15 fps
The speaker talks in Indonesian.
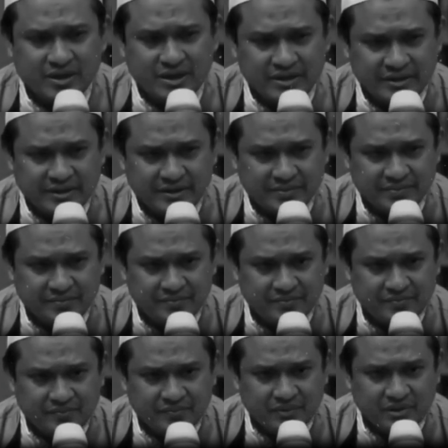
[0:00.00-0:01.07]
وَلَدًا
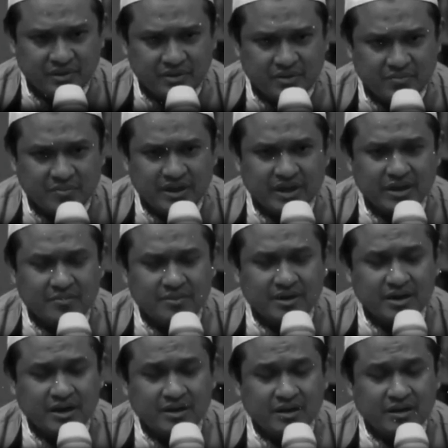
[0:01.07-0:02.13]
Mereka
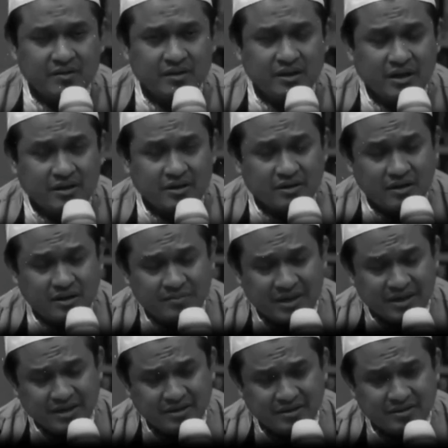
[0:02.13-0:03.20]
berkata Allah
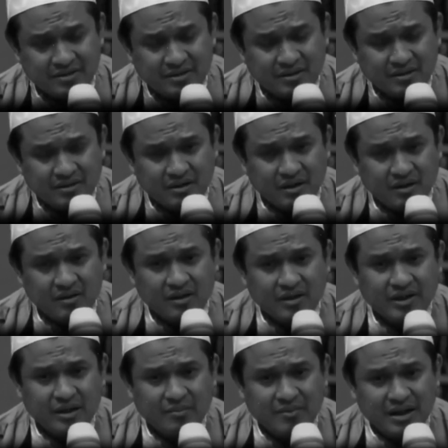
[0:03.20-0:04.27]
Ar-Rahman,
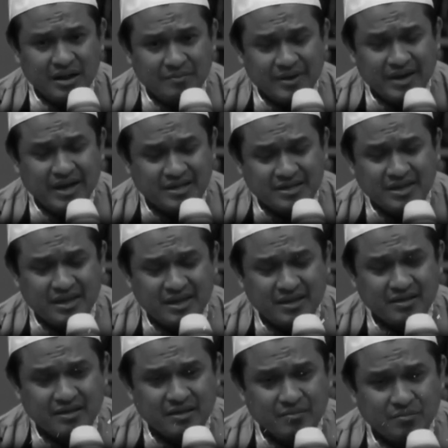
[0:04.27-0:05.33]
Allah yang maha
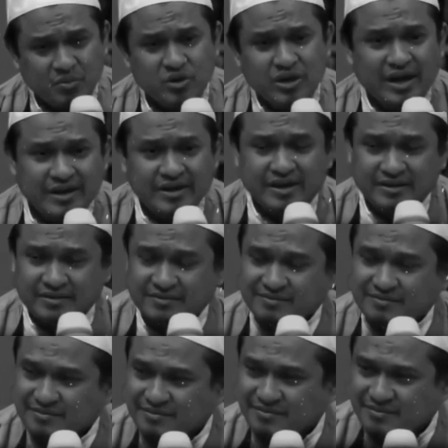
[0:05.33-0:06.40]
pengasih, punya anak.